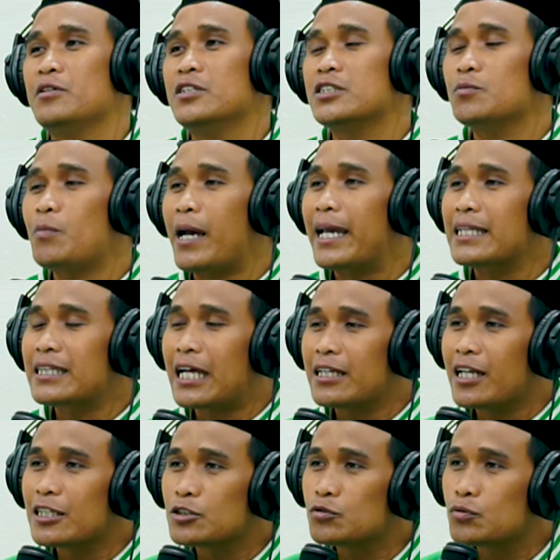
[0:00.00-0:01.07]
Sebagai
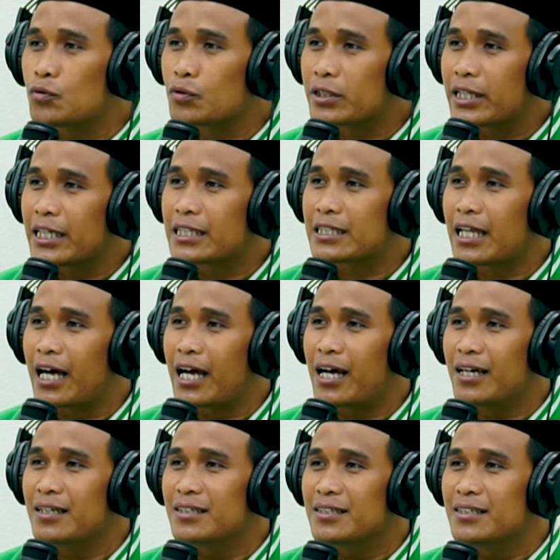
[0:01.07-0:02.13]
tanda syukur
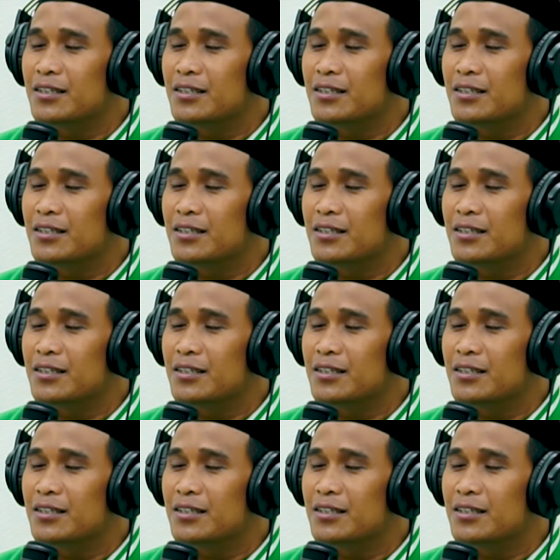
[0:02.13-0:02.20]
kita